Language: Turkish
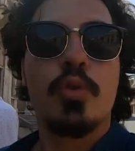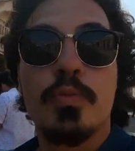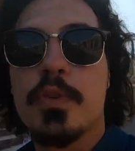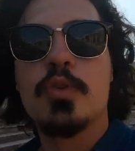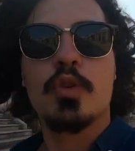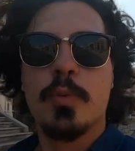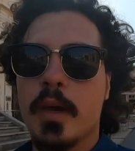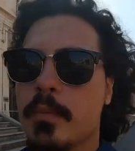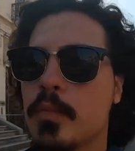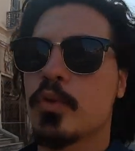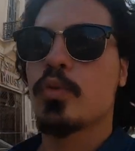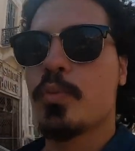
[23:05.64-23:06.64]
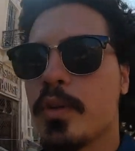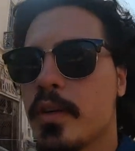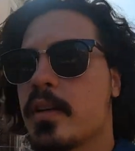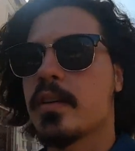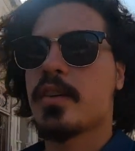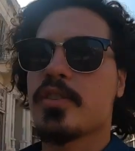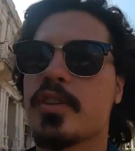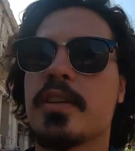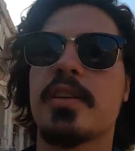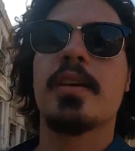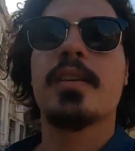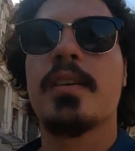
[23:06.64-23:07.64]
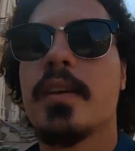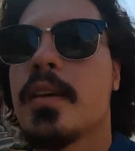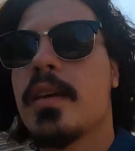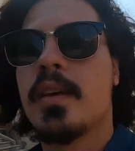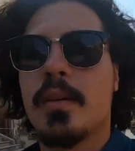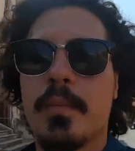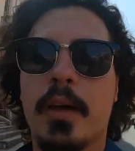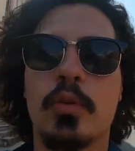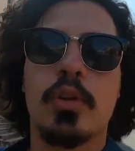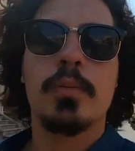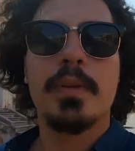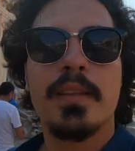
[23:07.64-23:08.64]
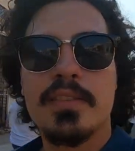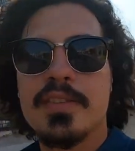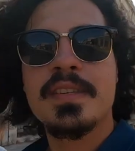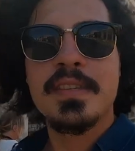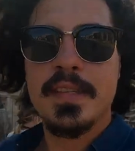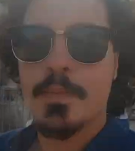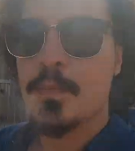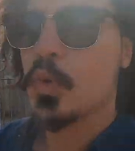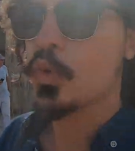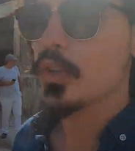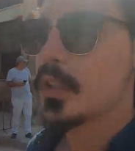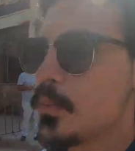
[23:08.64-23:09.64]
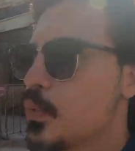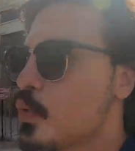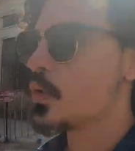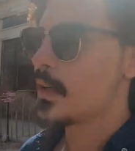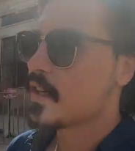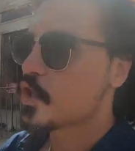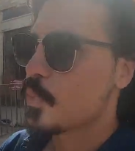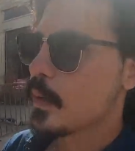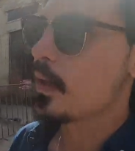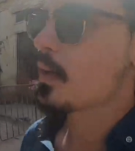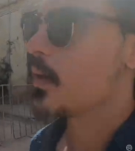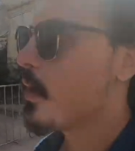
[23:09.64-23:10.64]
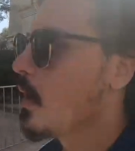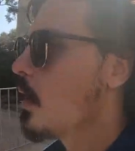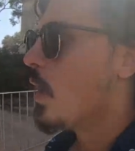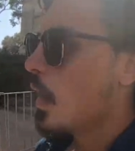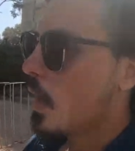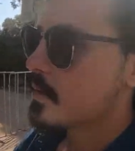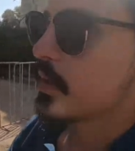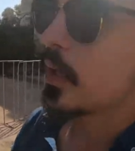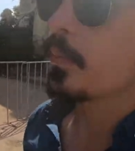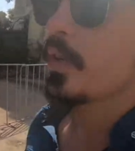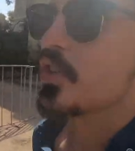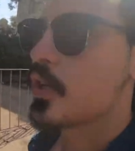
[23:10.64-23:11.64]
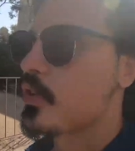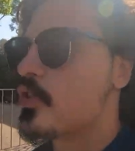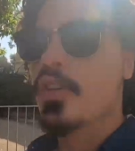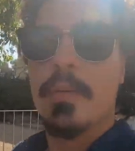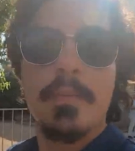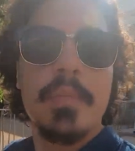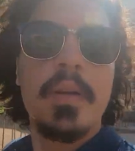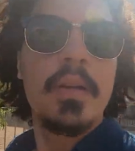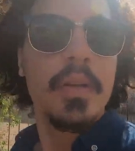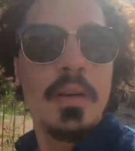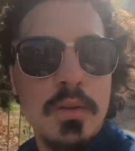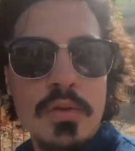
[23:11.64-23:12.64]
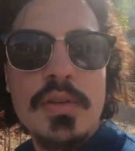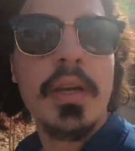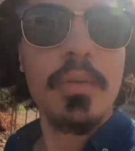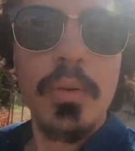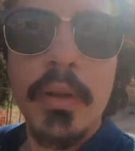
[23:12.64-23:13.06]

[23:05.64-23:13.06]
olup videoyu beğenmeyi unutmayın arkadaşlar. Ben olabildiğince size buradaki bütün gelişmeleri aktarmaya çalışacağım düzenli